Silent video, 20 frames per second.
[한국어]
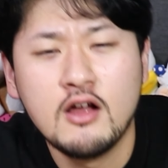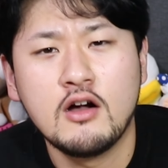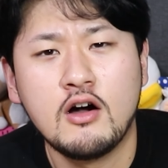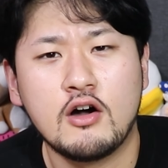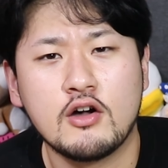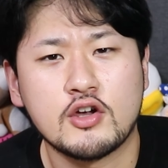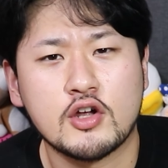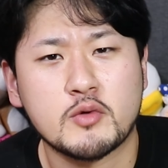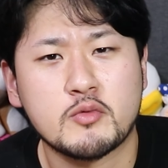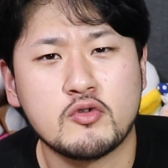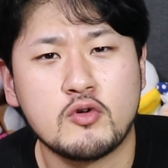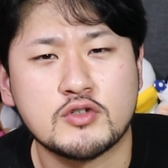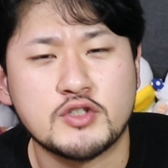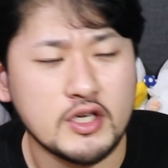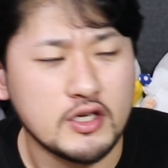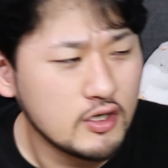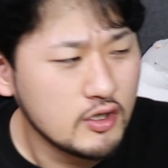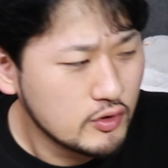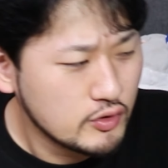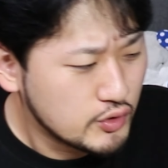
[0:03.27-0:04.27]
어, 여러분
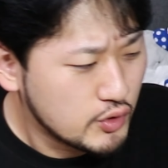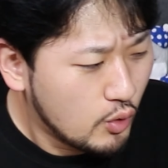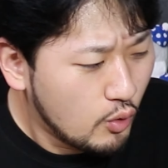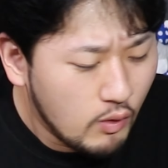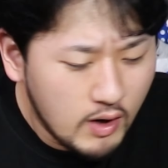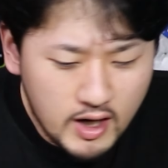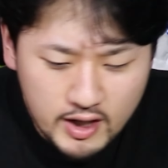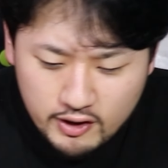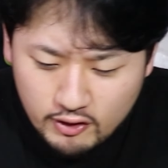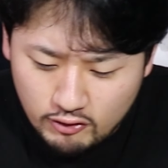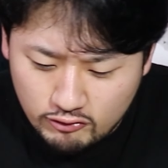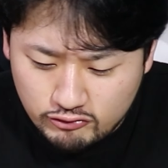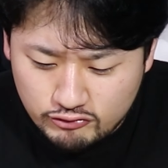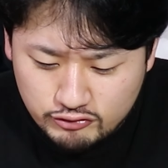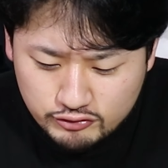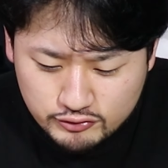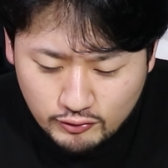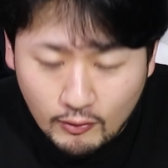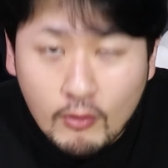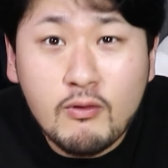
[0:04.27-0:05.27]
혹시 좋아요,
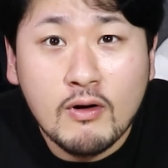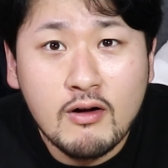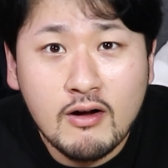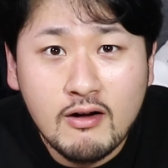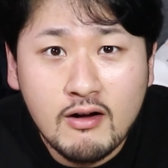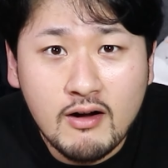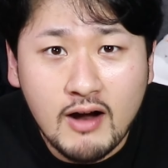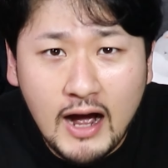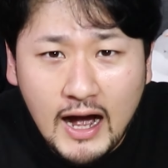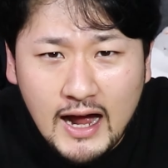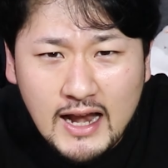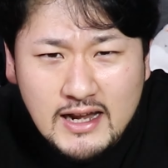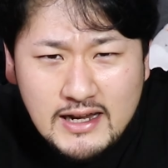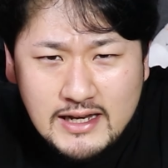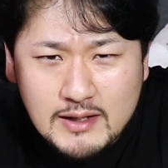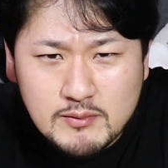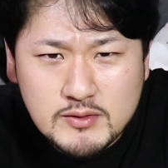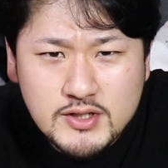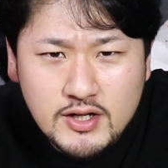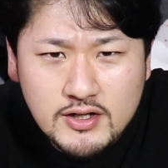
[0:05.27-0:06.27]
구독,
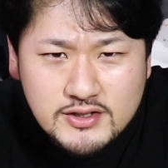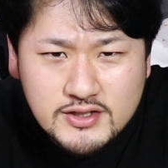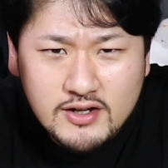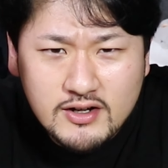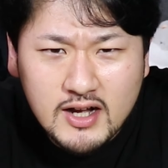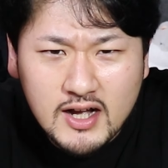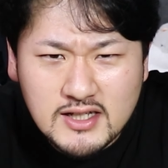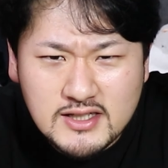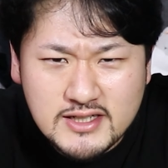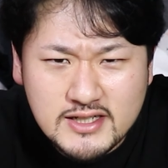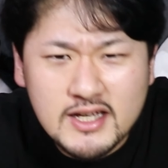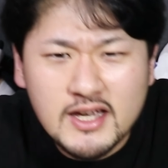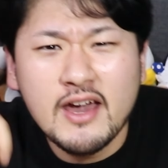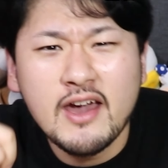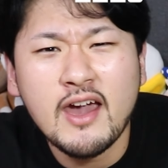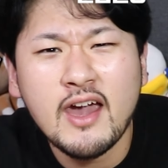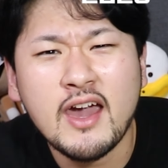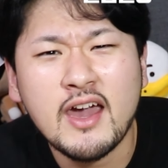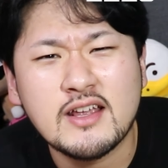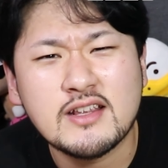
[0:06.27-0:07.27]
알림 설정까지
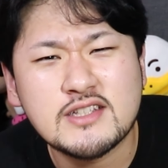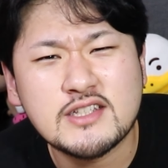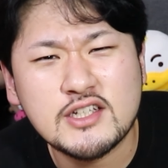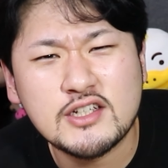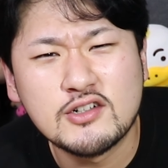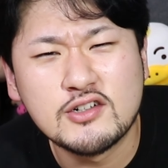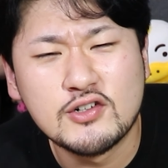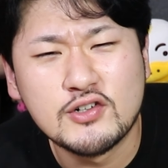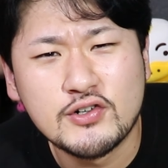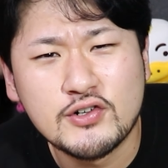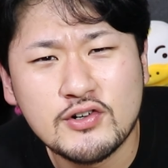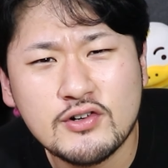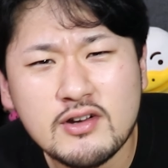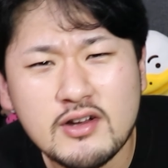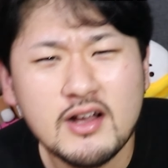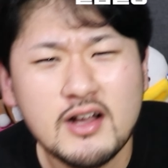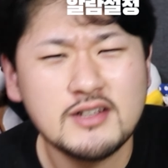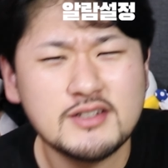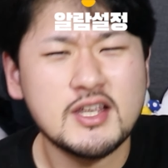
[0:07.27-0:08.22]
했지용?